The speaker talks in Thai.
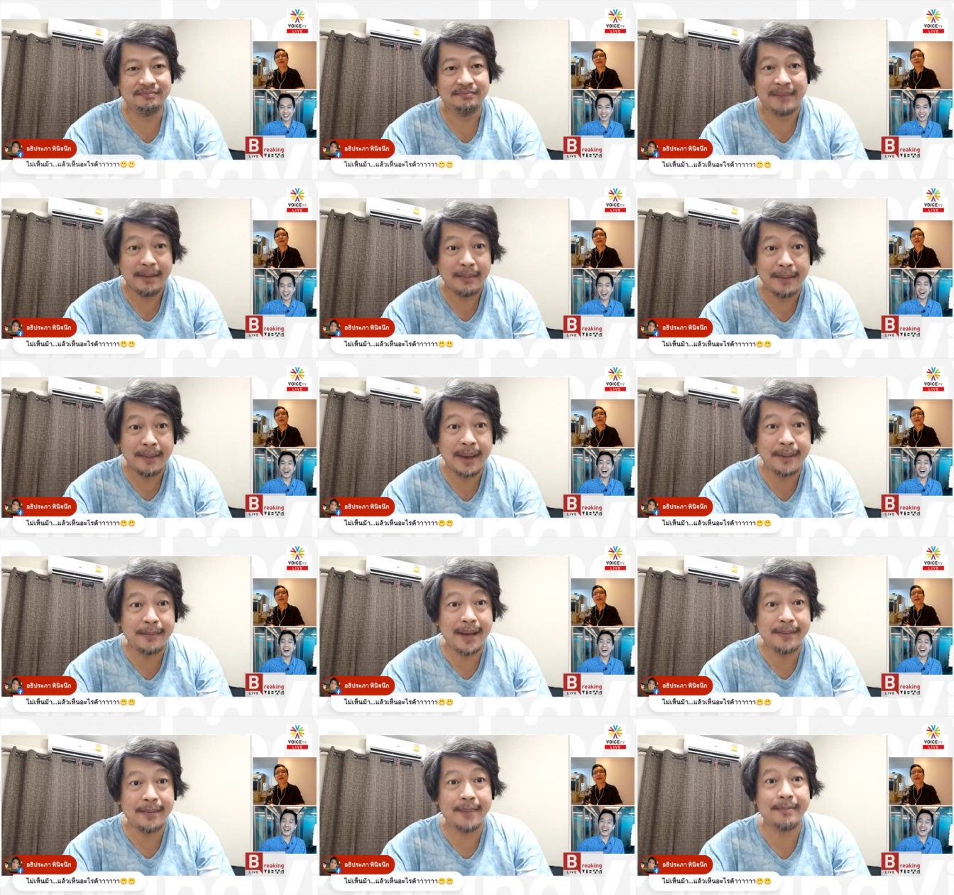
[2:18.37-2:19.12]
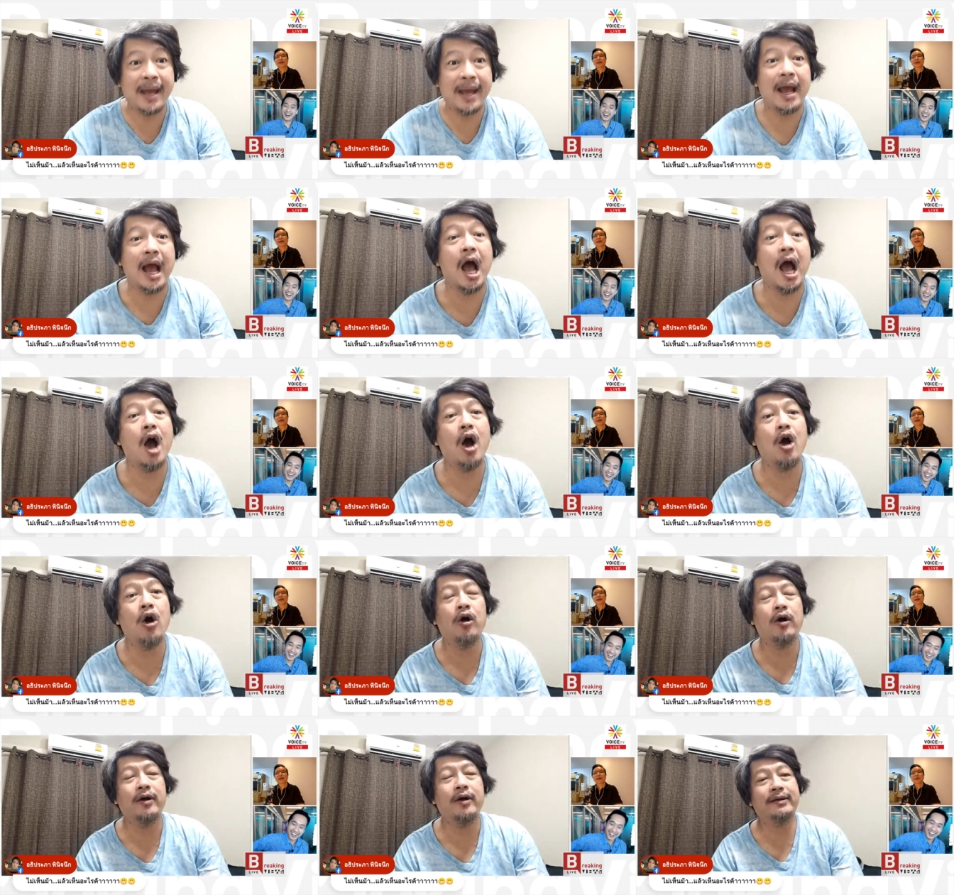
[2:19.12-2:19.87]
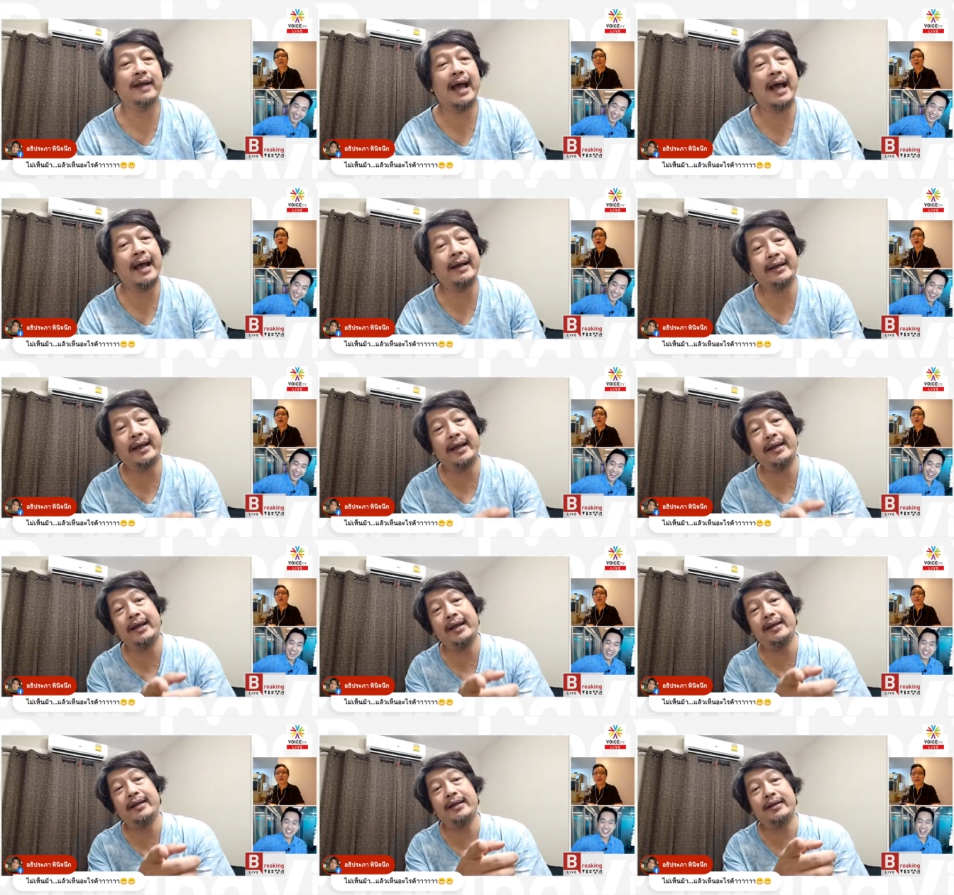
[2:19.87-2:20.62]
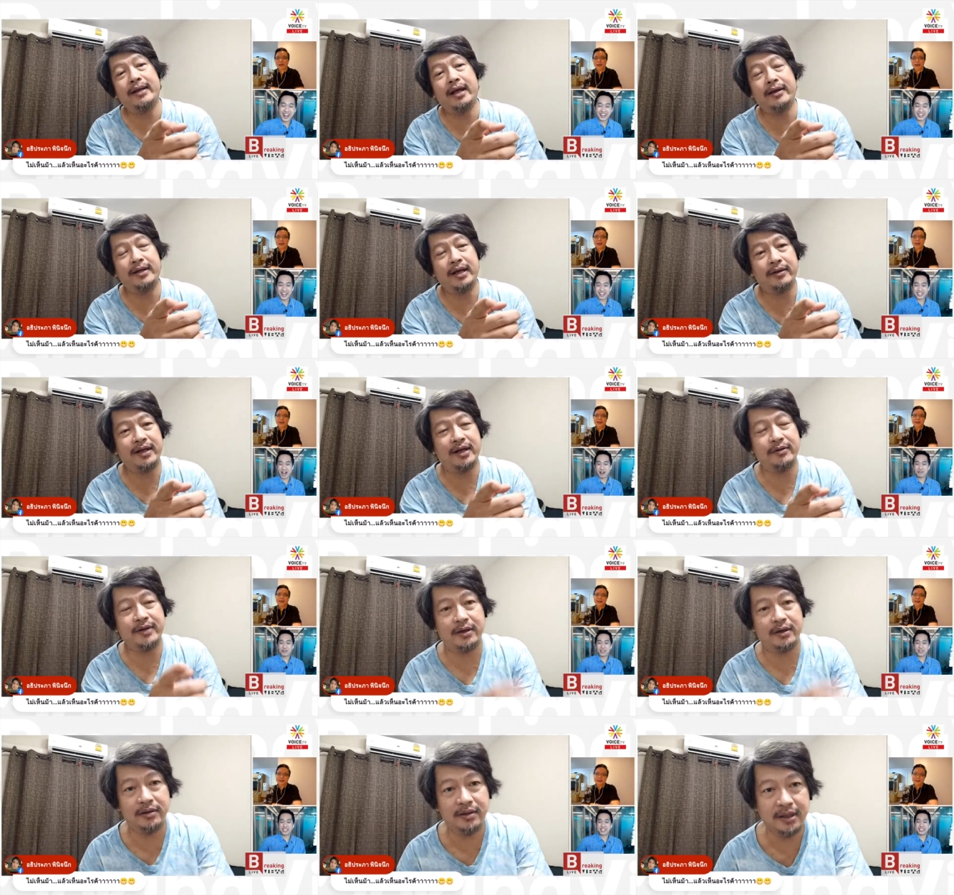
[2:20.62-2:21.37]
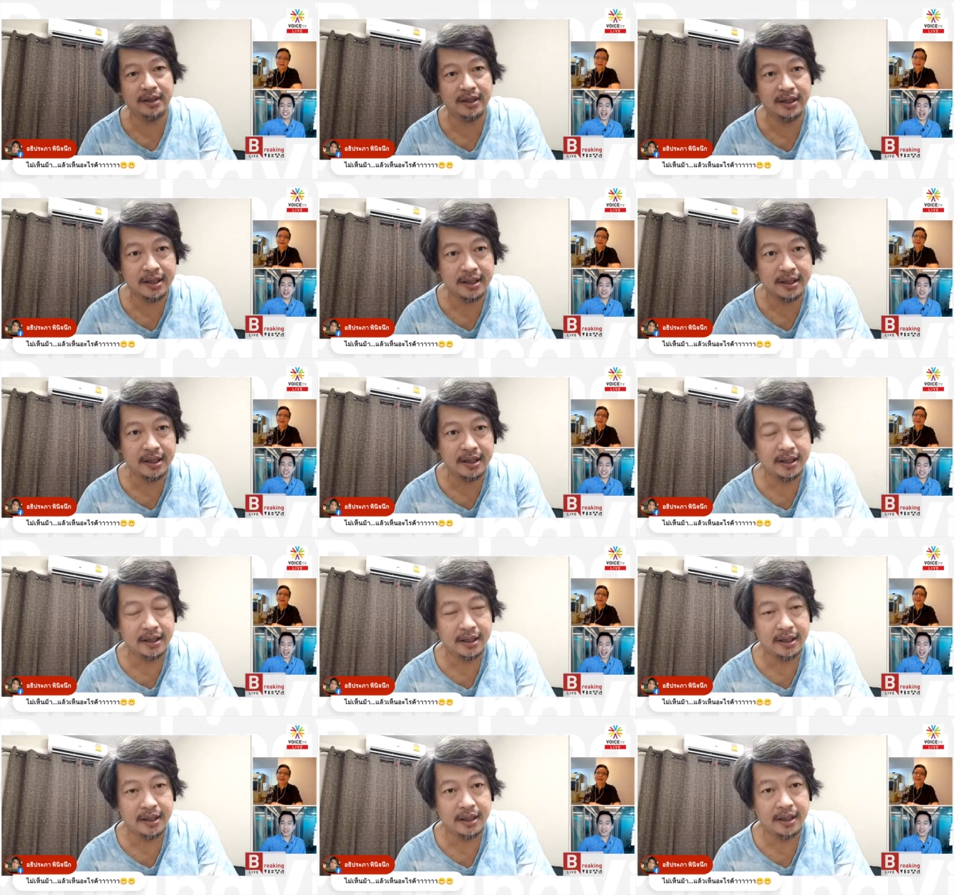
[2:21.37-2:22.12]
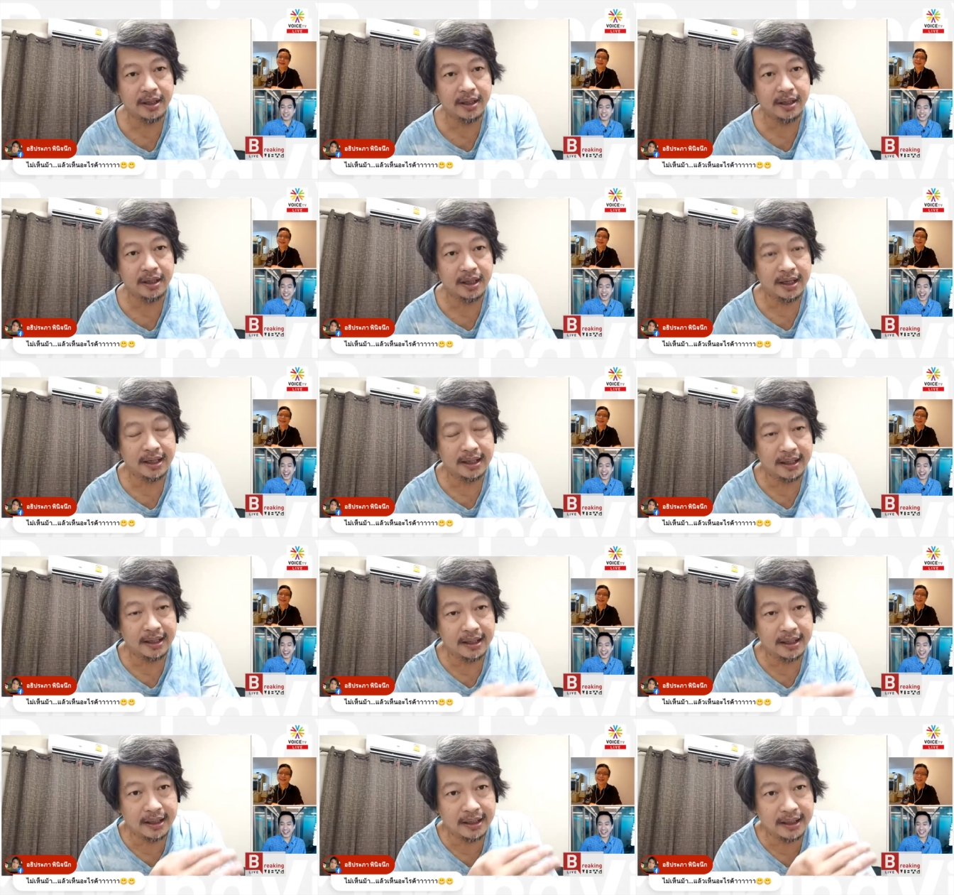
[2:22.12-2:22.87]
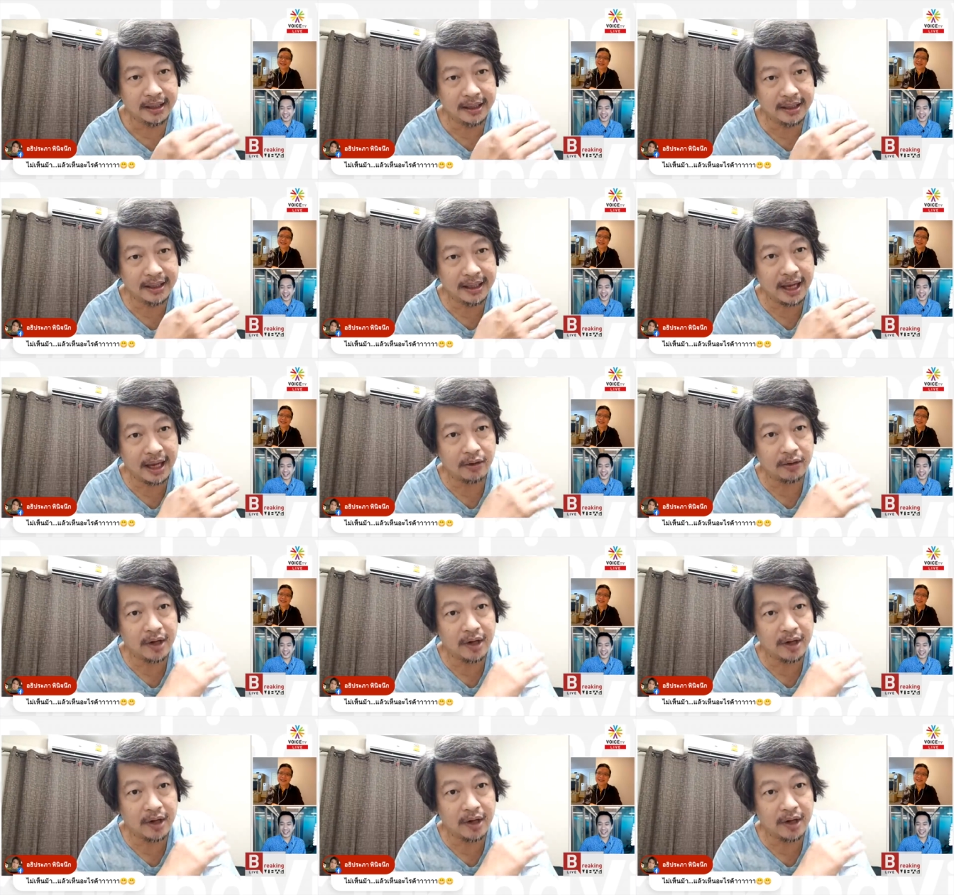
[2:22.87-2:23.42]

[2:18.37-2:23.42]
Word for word: ไม่ไม่ไม่ไม่เอาอย่างนี้อยากอยากทำวิธีทางวิธีทางวิธีทางอ่ายังไง แล